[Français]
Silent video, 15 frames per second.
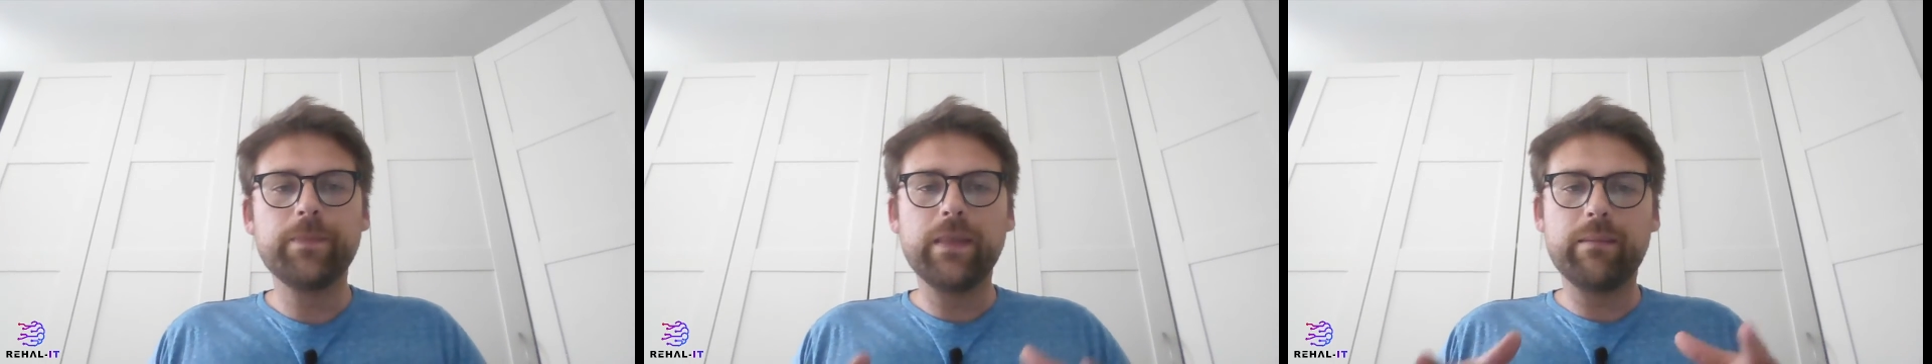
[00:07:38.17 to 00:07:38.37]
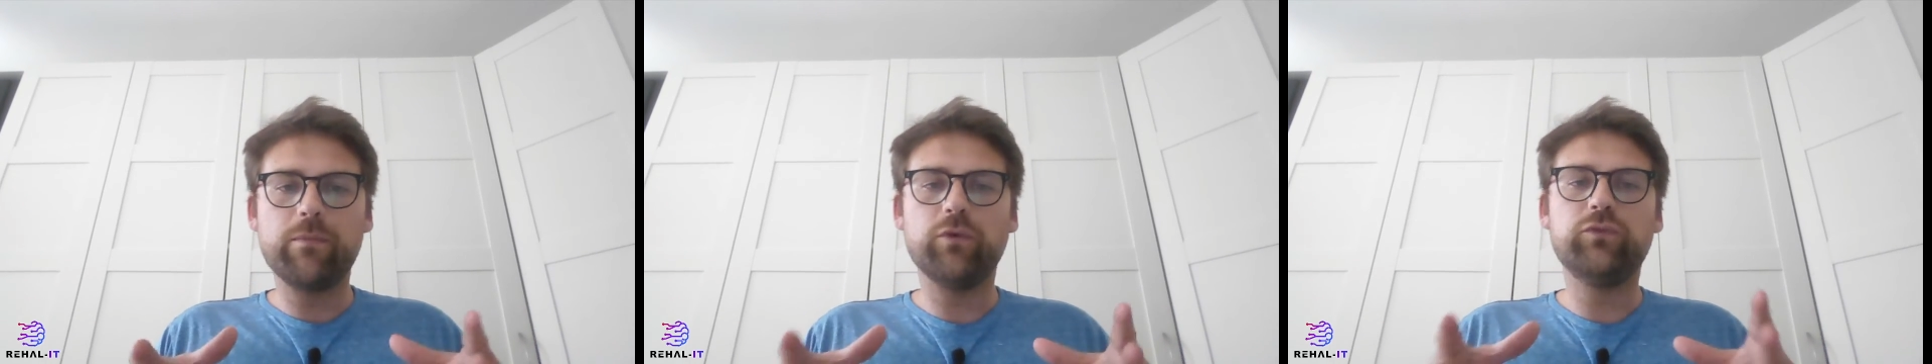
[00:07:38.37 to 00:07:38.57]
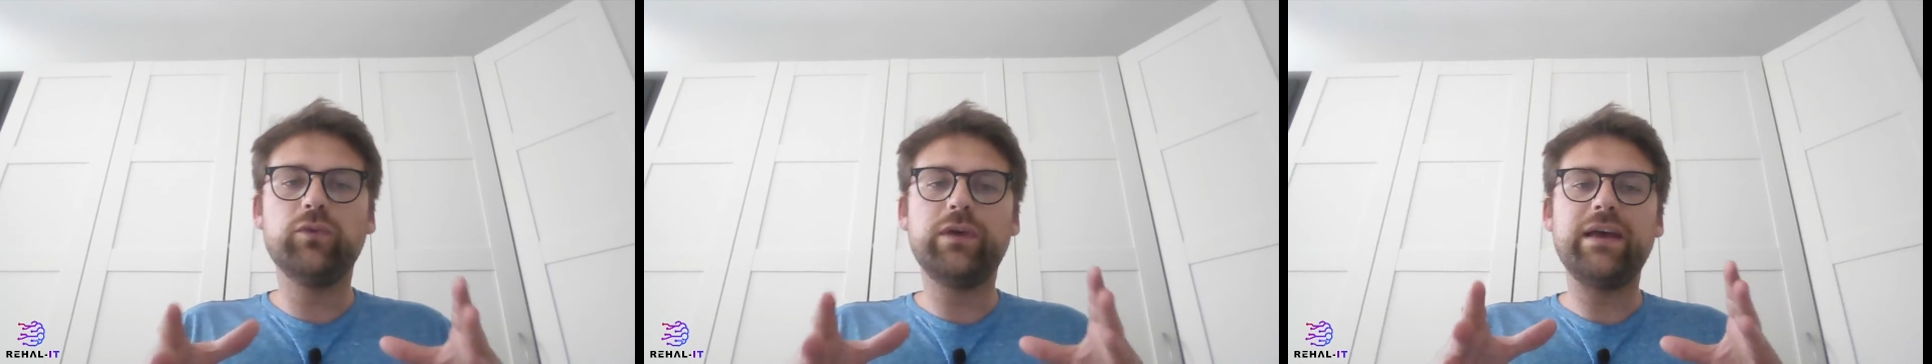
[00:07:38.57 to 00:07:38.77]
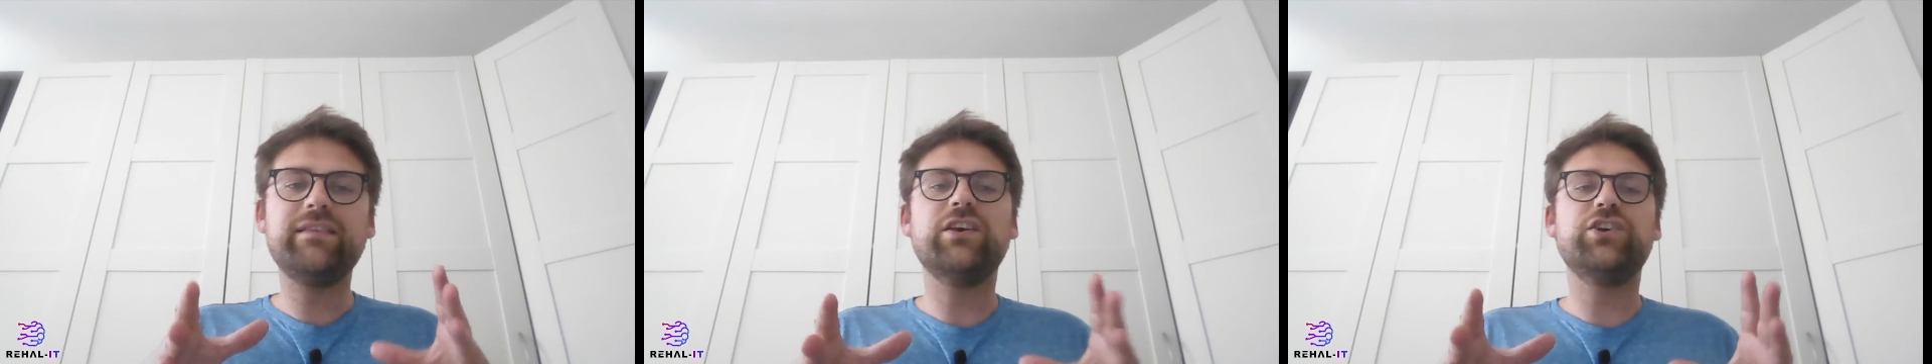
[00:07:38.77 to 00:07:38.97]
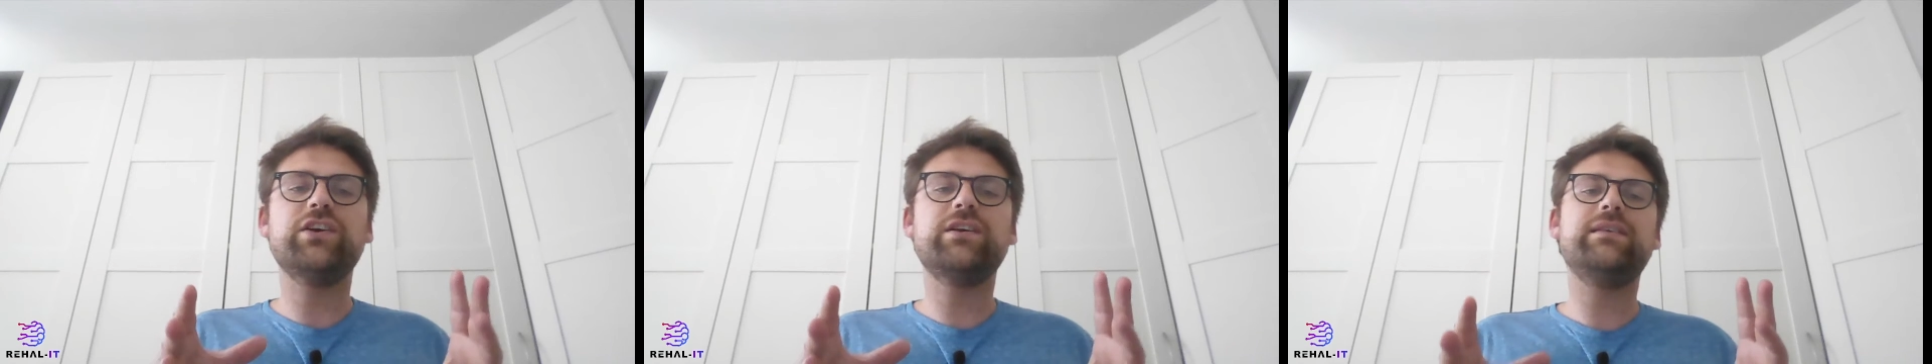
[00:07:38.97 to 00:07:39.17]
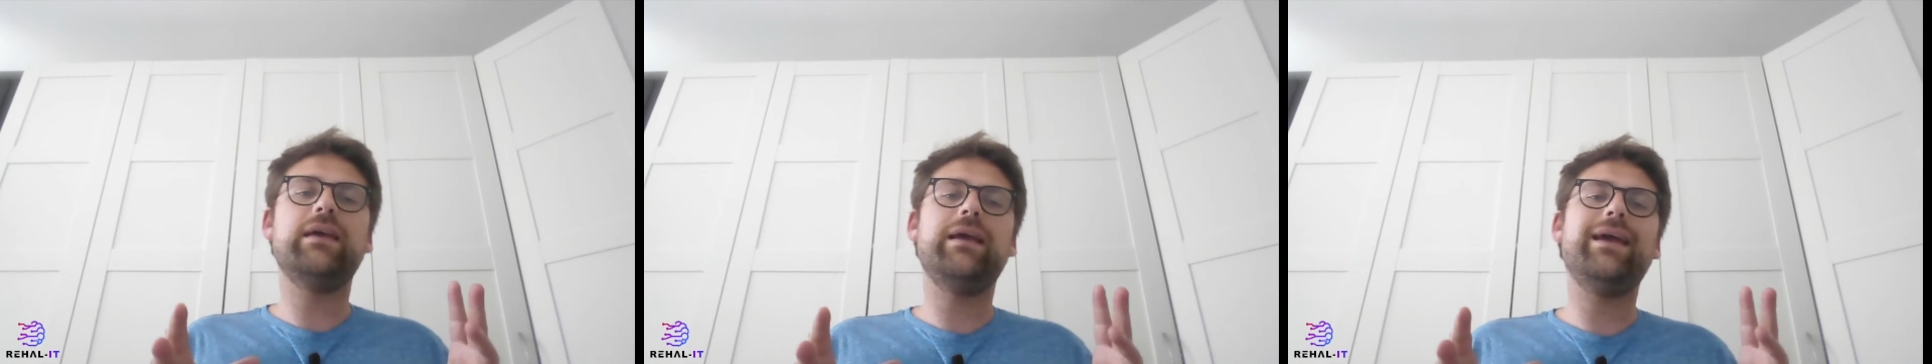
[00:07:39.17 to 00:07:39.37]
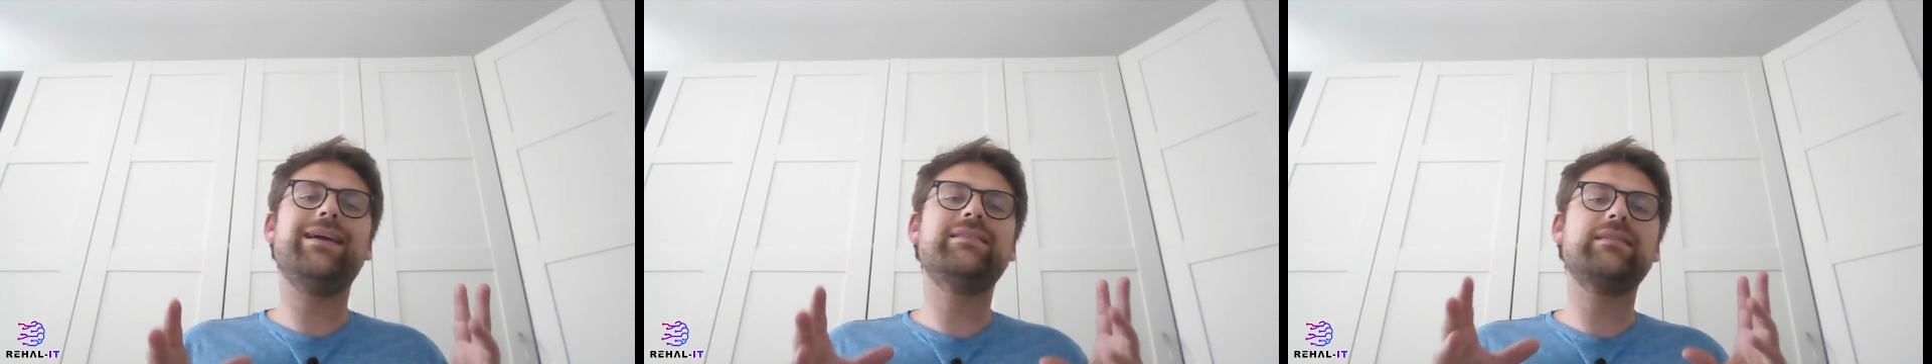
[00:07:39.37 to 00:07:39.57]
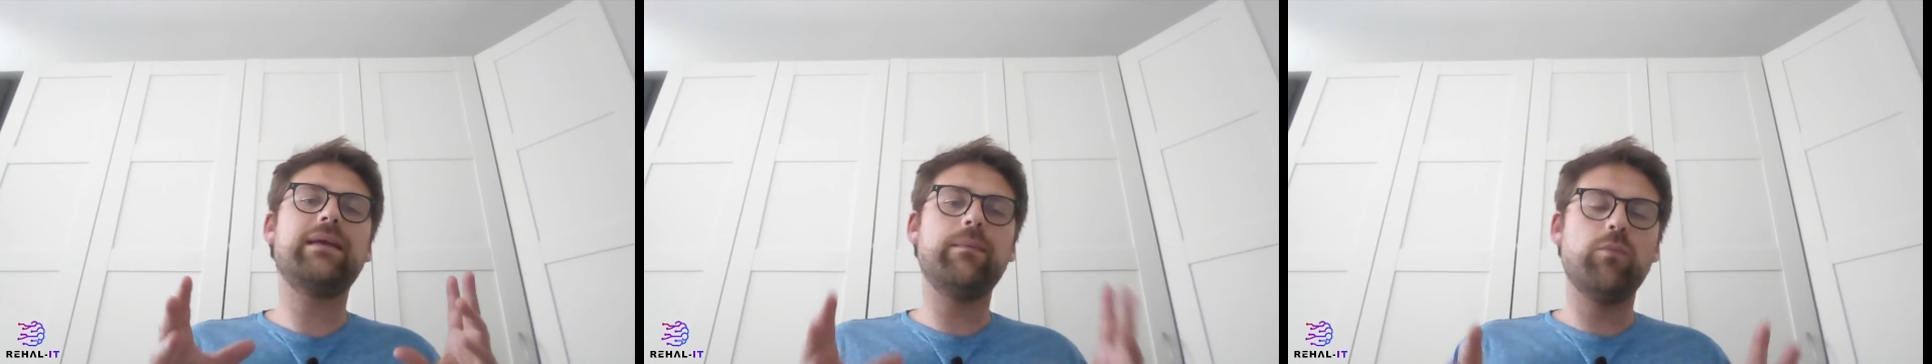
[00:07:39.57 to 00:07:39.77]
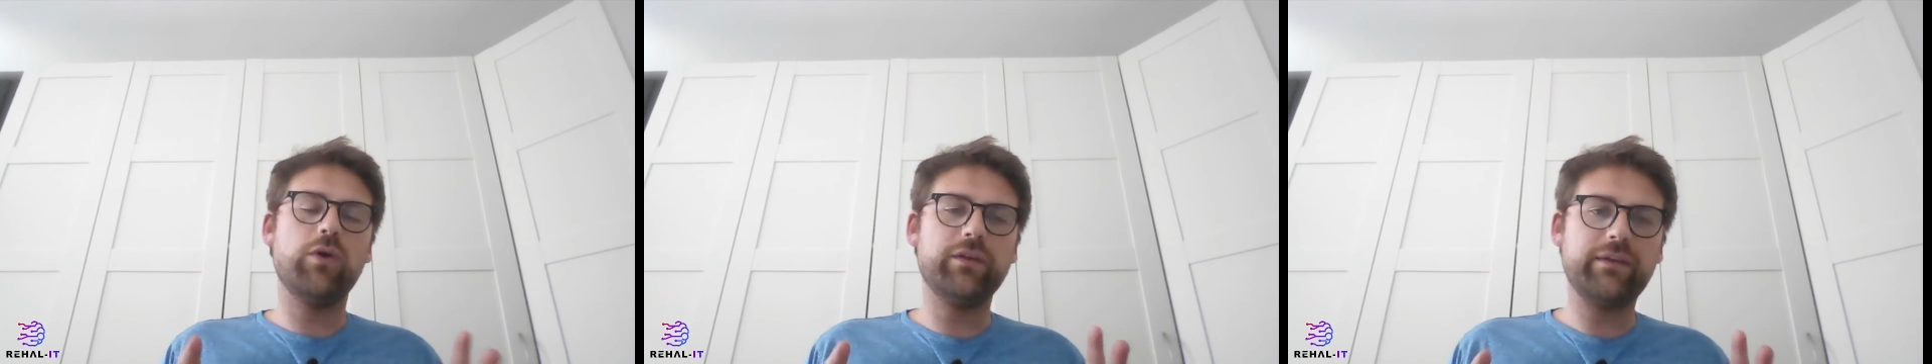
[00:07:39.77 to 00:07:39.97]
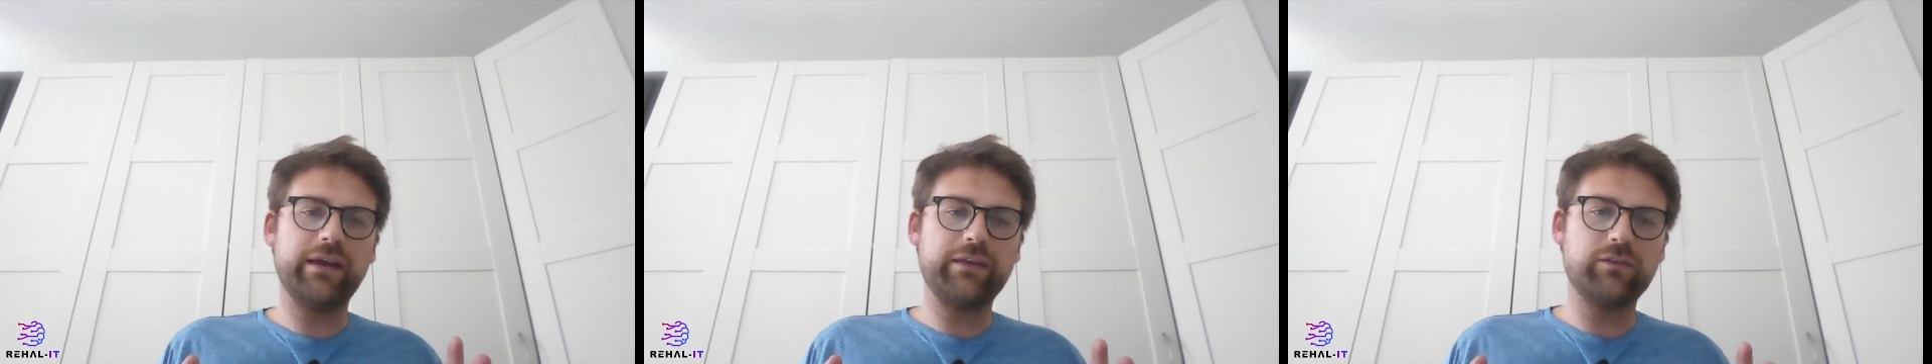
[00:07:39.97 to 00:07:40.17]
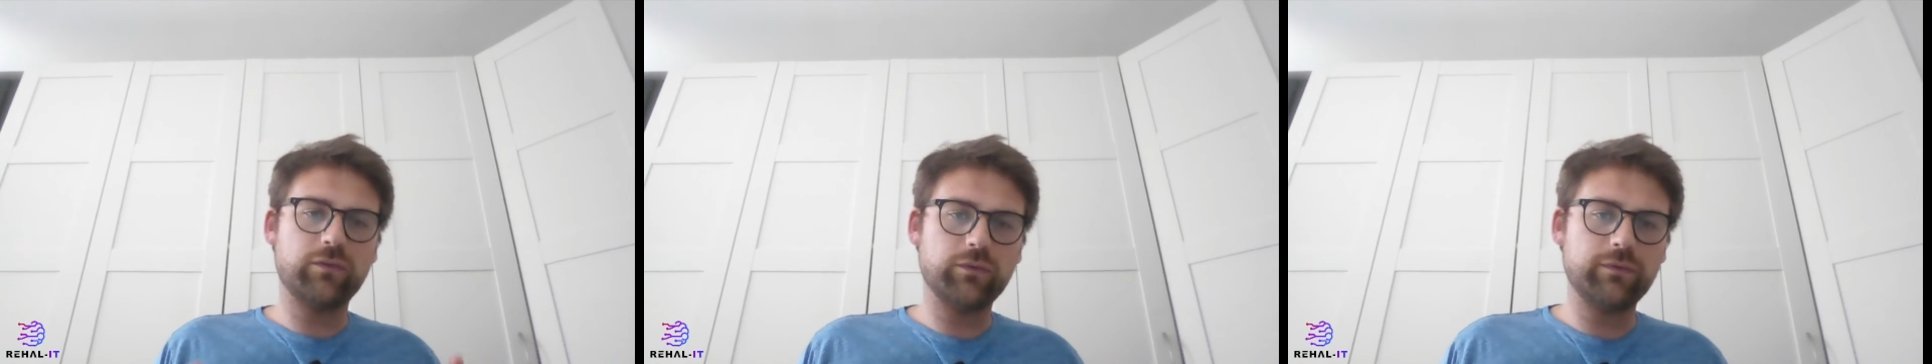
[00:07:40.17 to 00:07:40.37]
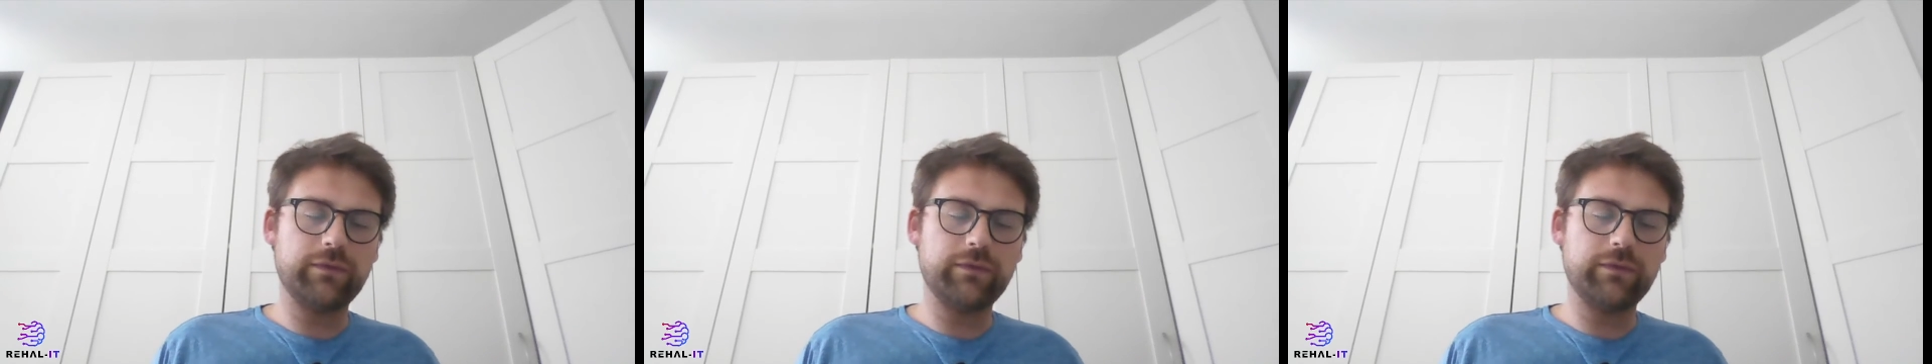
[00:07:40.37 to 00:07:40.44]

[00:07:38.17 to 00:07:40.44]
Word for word: Mais en tout cas, sachez que c'est extrêmement intéressant,